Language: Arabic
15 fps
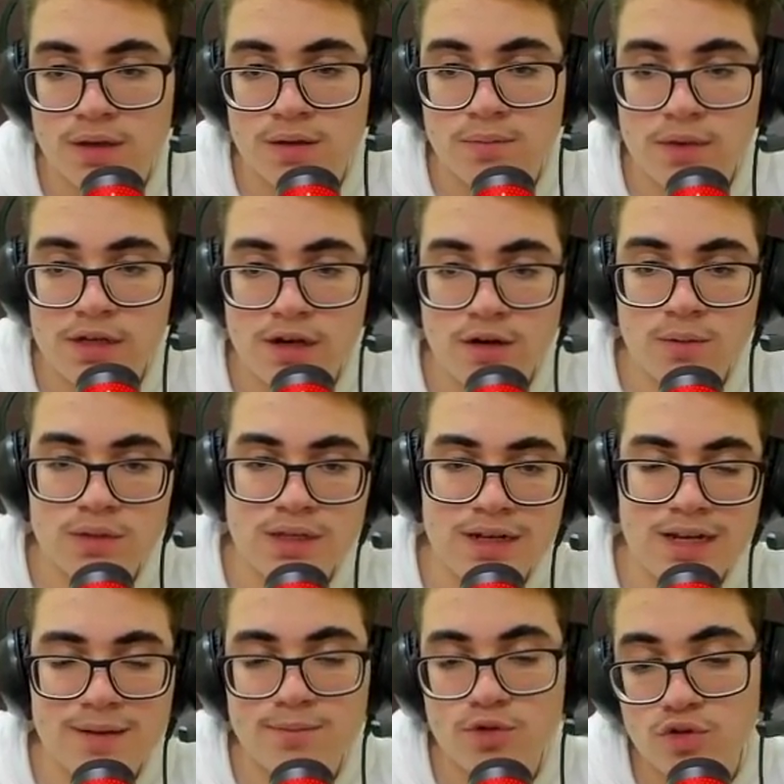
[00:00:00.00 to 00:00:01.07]
هذا الوضع
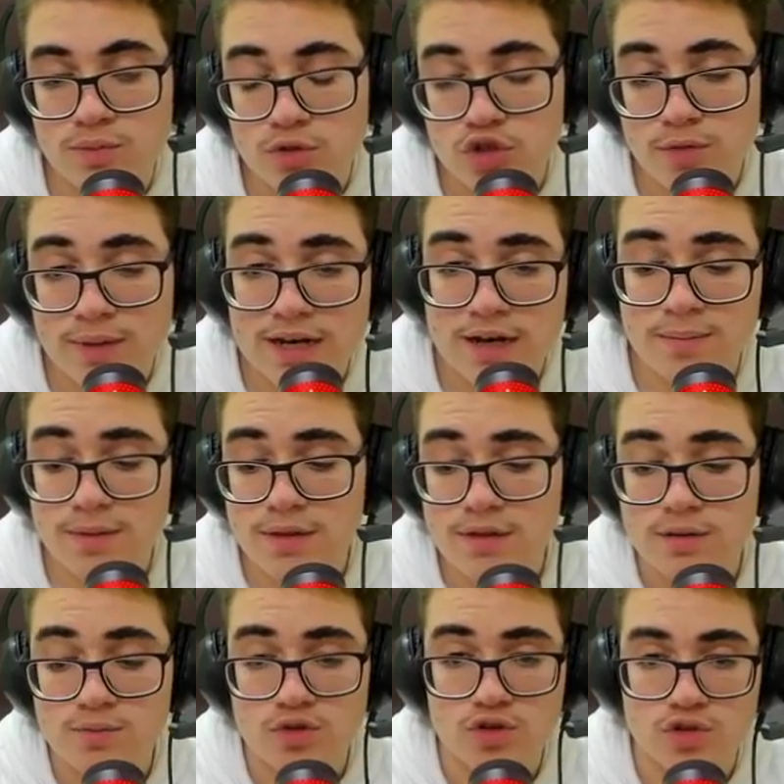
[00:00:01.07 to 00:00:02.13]
لعب هون بشب على البي
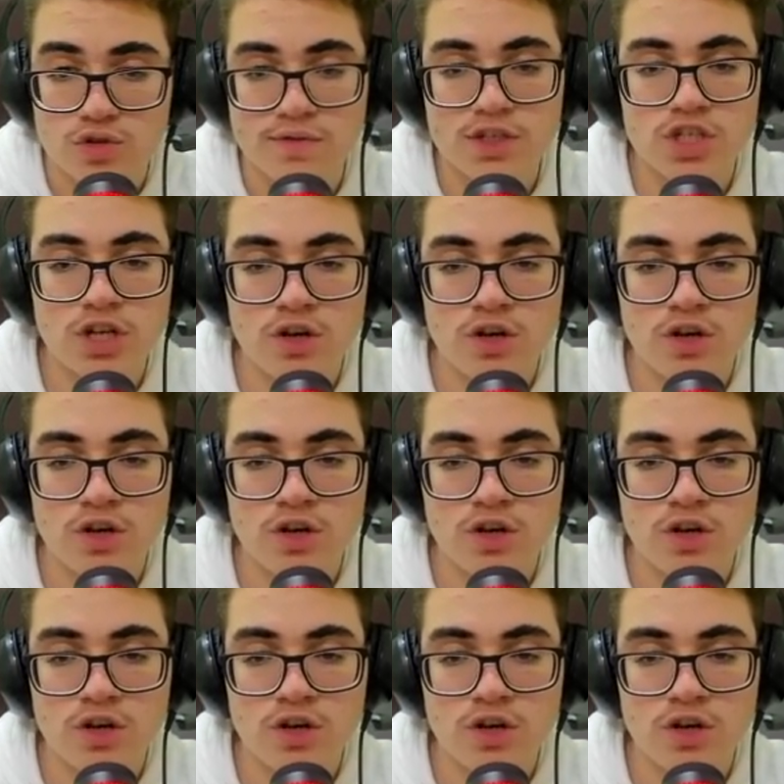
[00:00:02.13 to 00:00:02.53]
3 مورزوفيتش